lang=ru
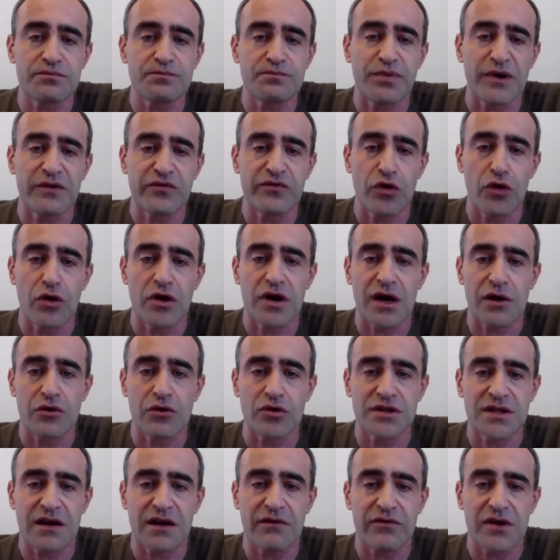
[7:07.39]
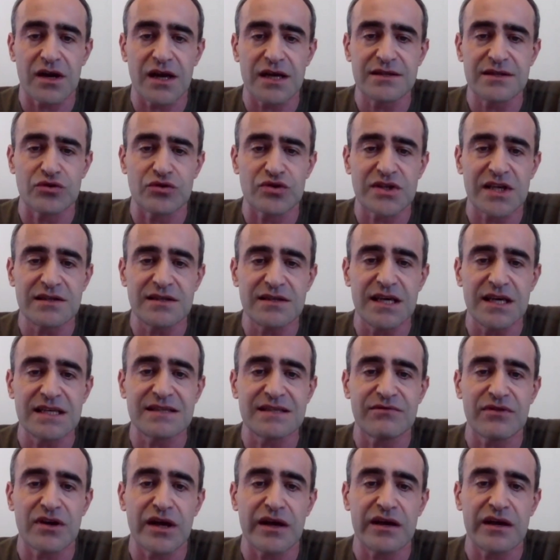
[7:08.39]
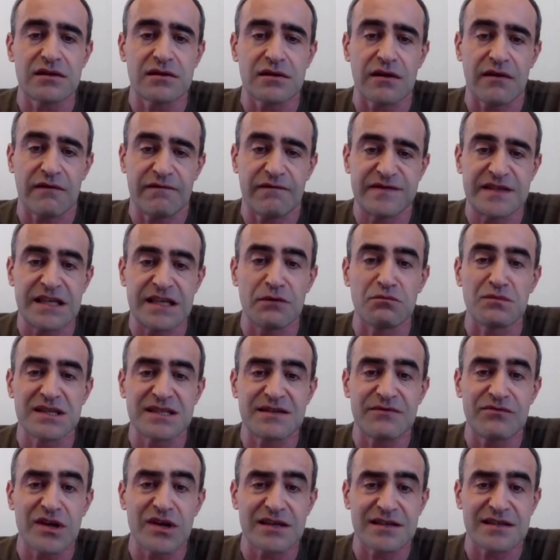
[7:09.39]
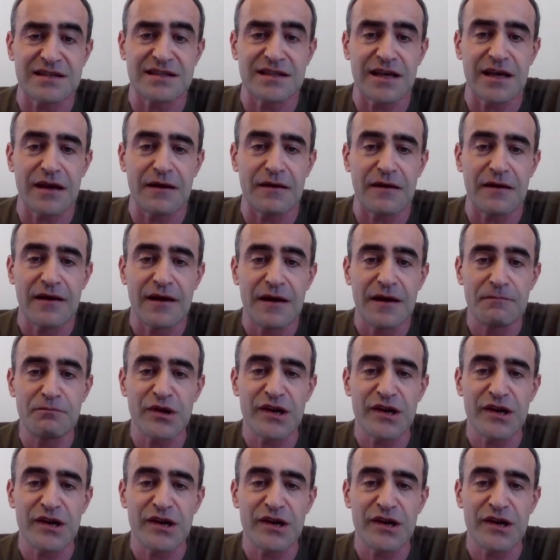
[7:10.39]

ПВО короткого радиуса действия – это всем известные